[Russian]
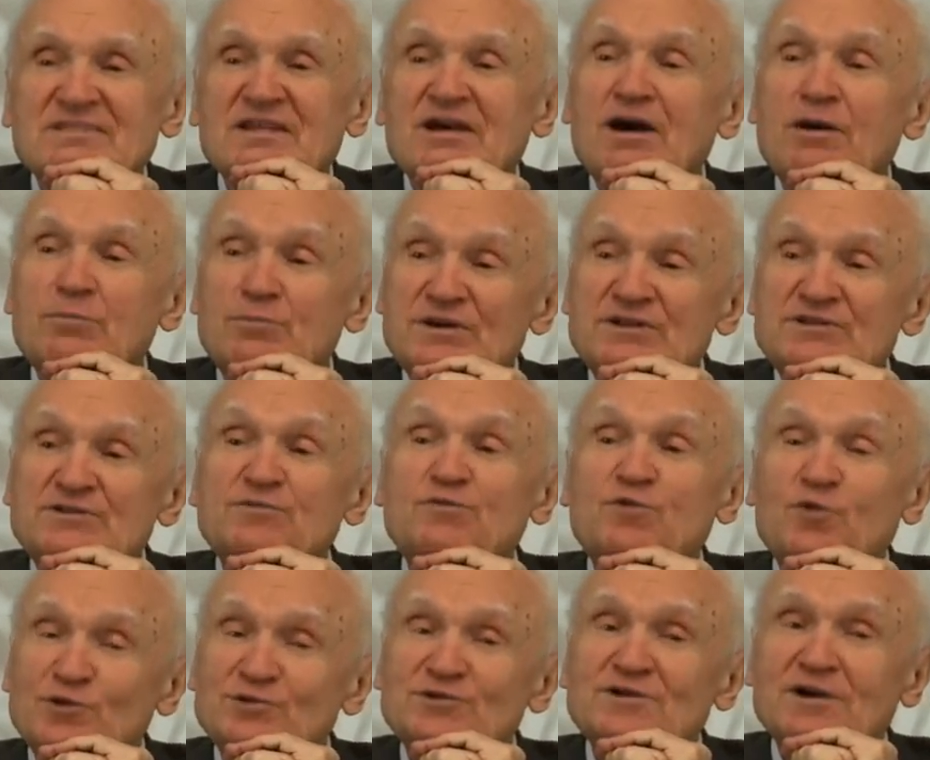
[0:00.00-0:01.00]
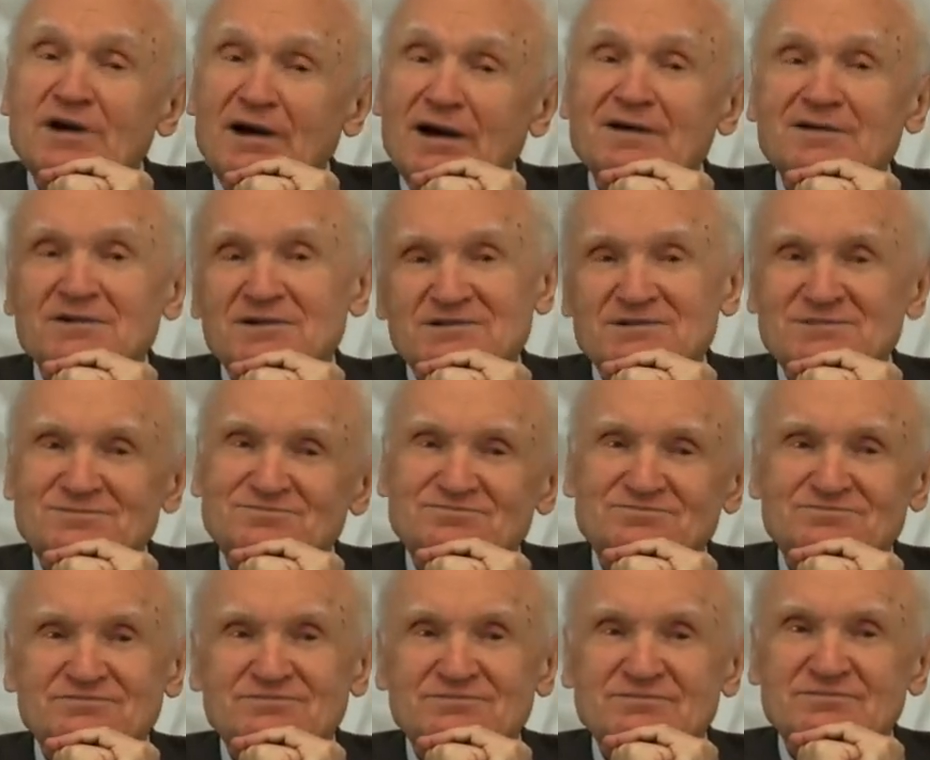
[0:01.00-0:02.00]
А быть вот как.
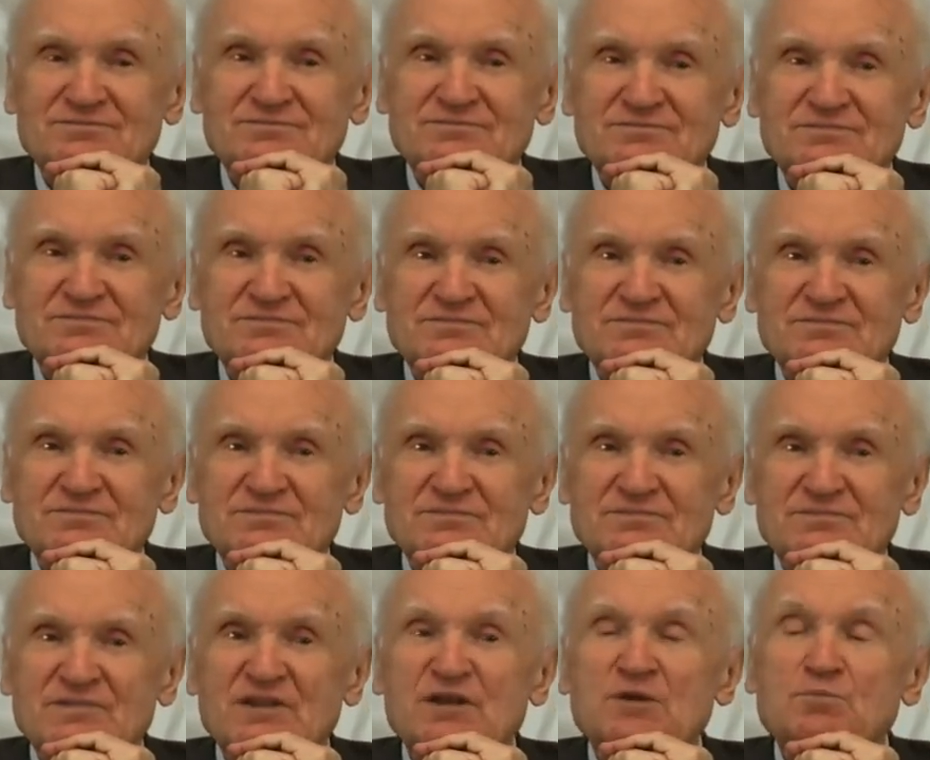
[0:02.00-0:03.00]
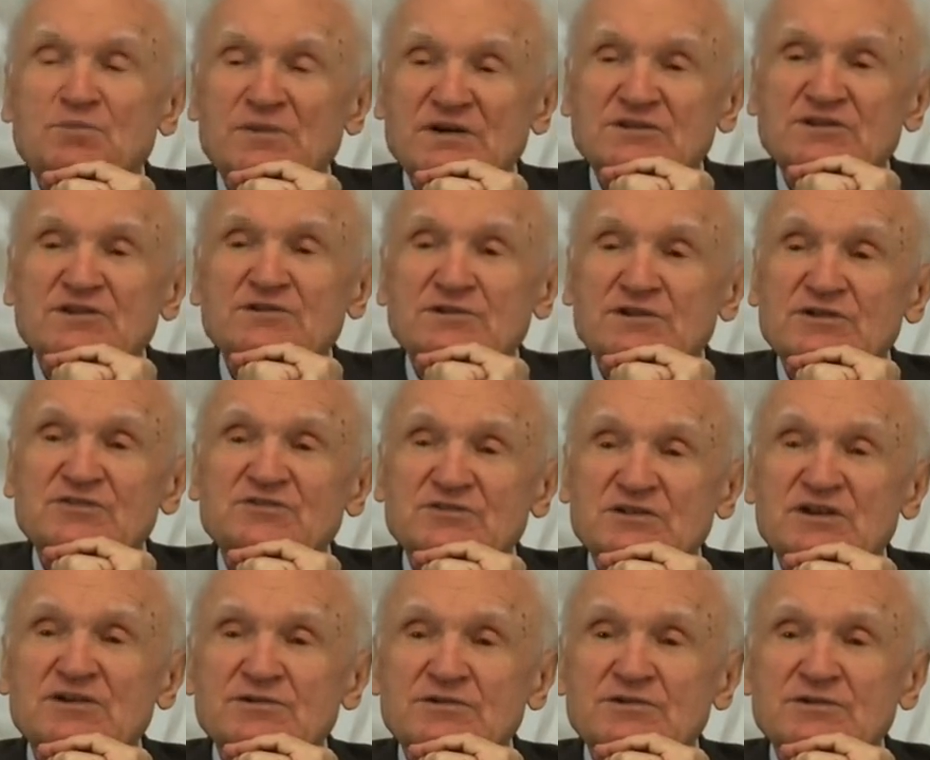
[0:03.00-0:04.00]
И мы-то
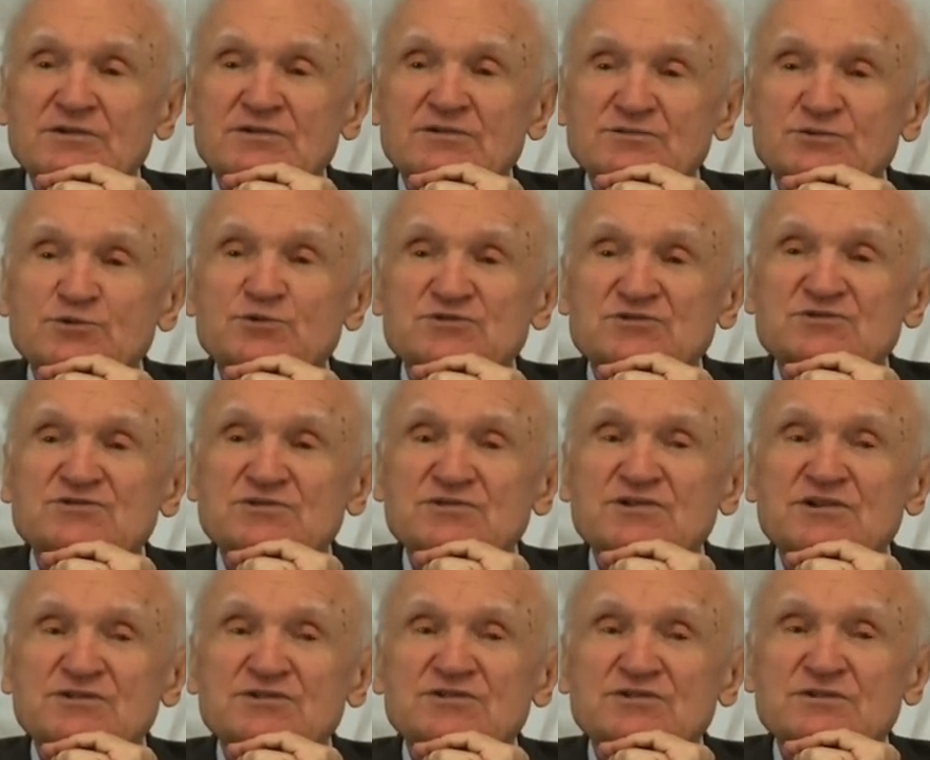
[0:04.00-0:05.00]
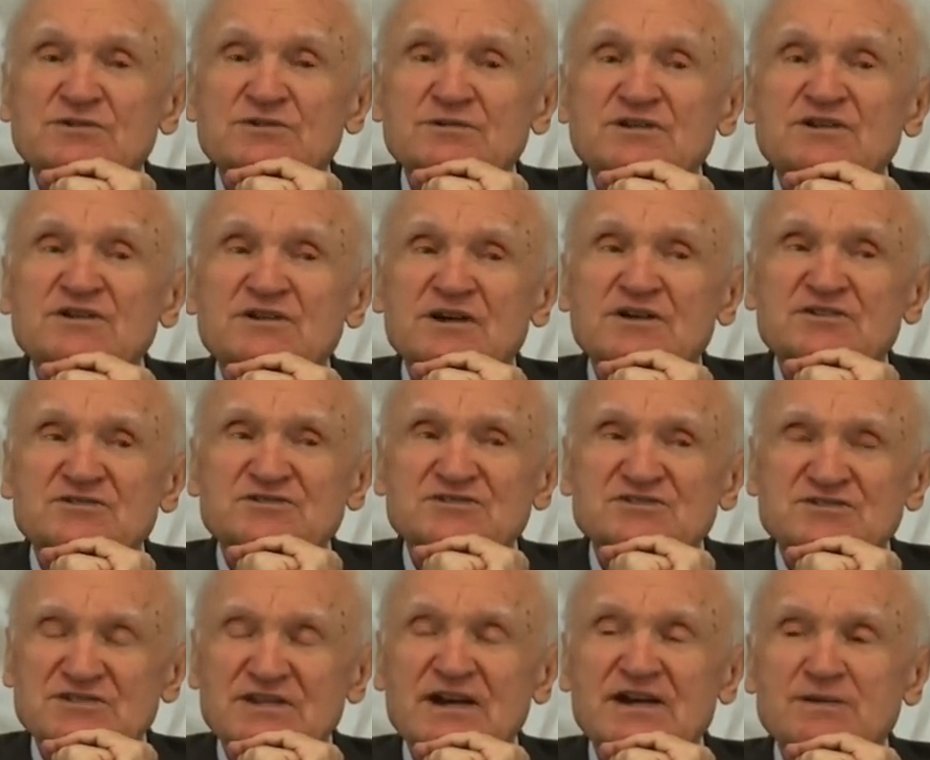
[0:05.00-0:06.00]
должны, то есть это, и кажется,
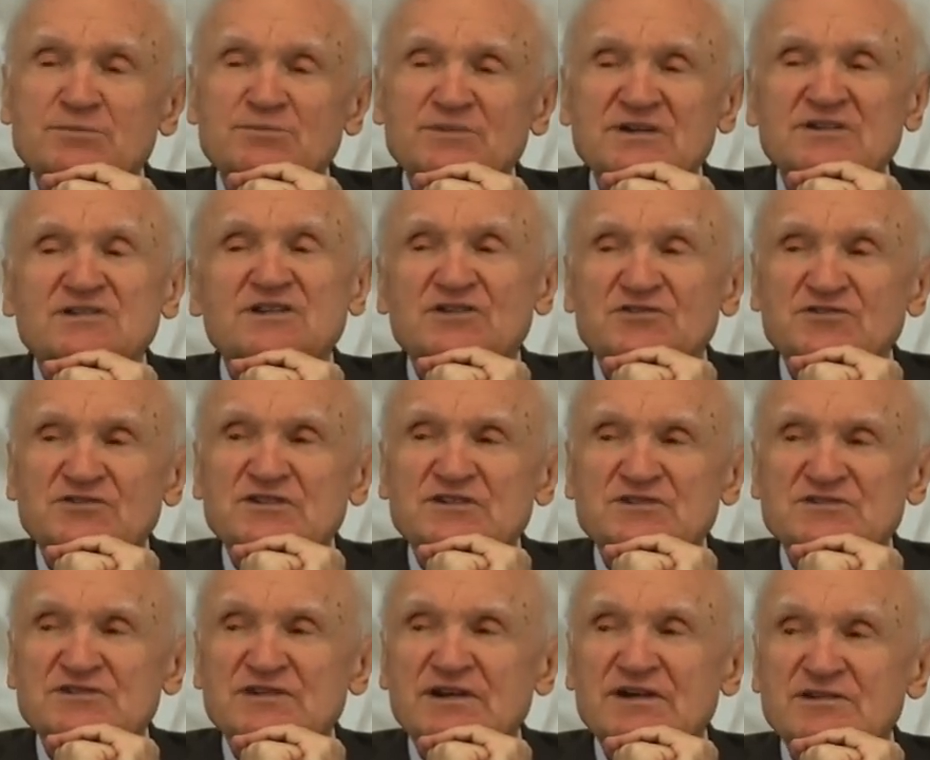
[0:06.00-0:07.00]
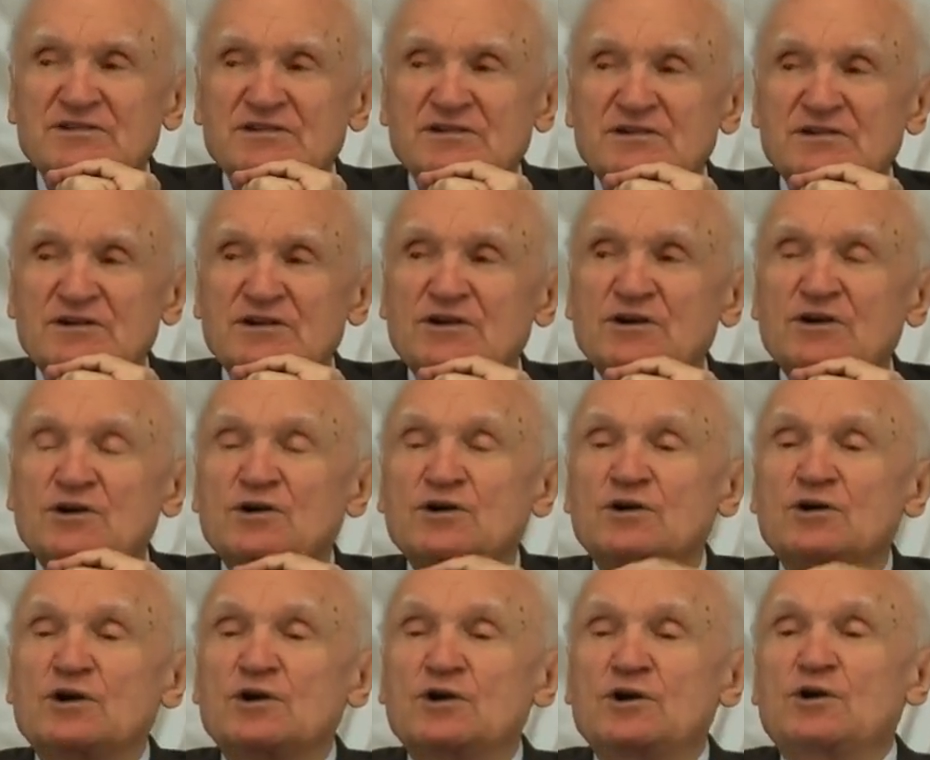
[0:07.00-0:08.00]
знаем, и должны знать.
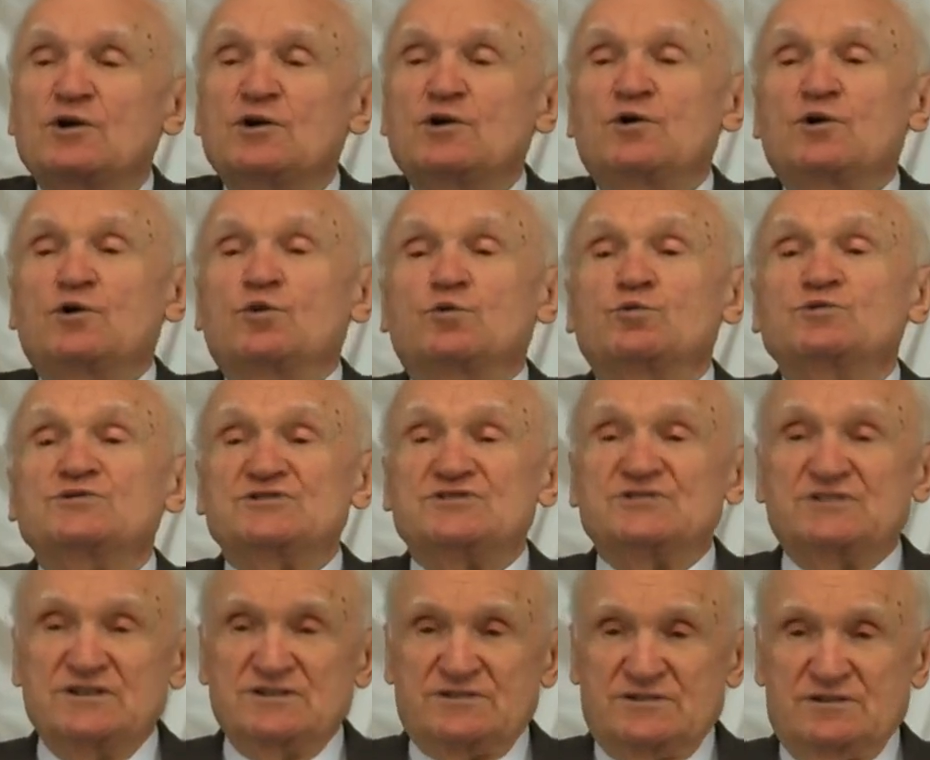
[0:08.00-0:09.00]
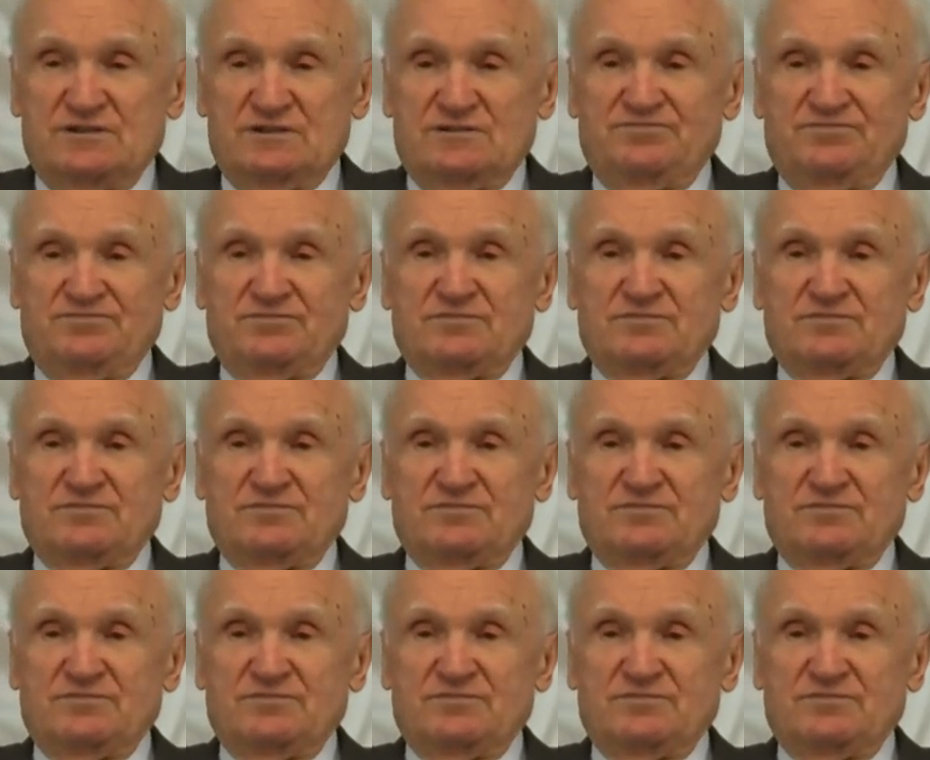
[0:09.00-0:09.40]
Учтите,